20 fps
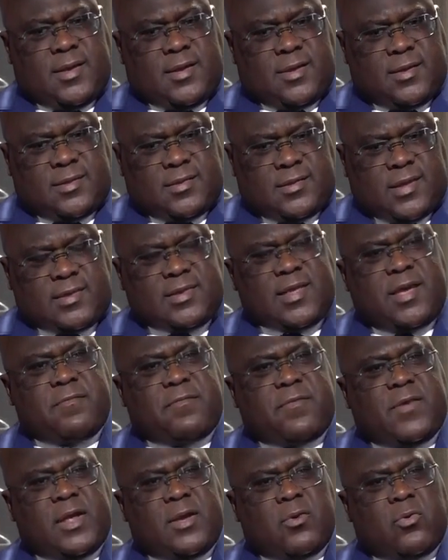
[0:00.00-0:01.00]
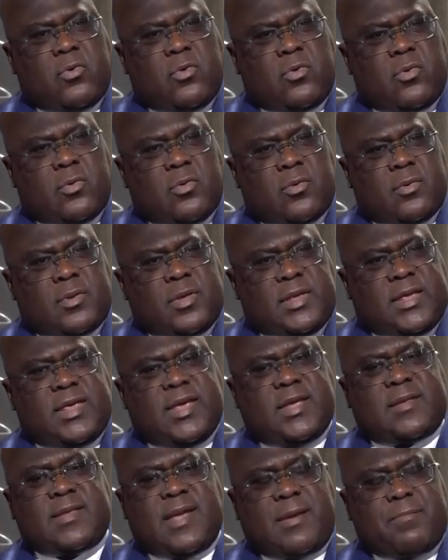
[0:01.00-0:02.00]
c'est un fléau
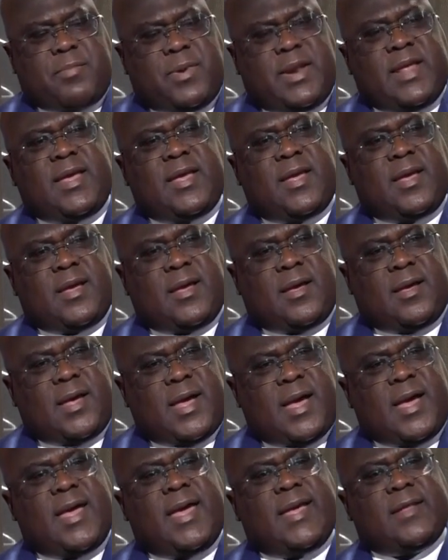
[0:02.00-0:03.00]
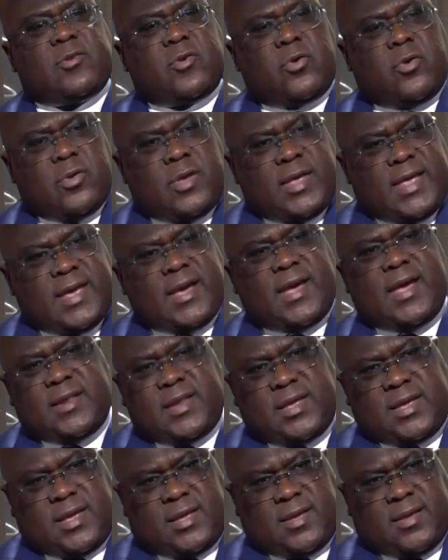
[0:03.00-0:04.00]
qui est appelé à être
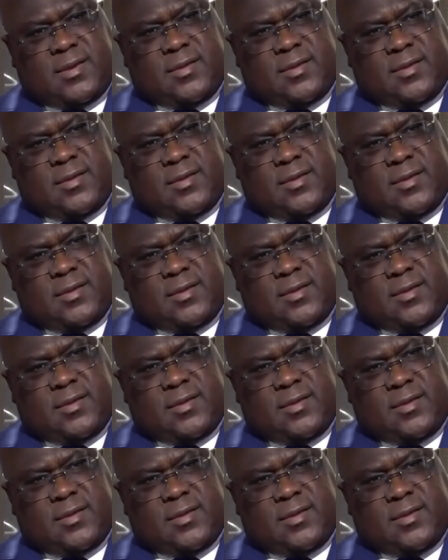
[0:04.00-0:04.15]
éradiqué.